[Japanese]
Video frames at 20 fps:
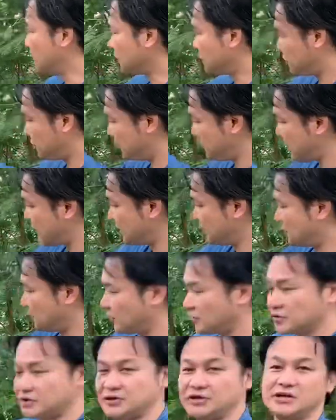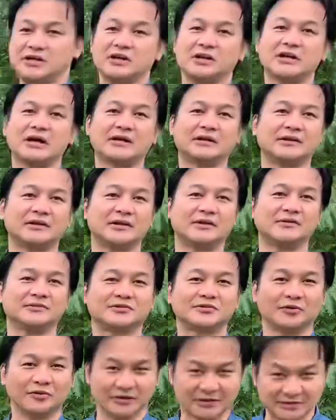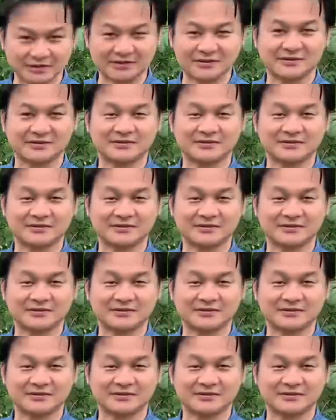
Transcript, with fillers: 記念の日になっているそうです。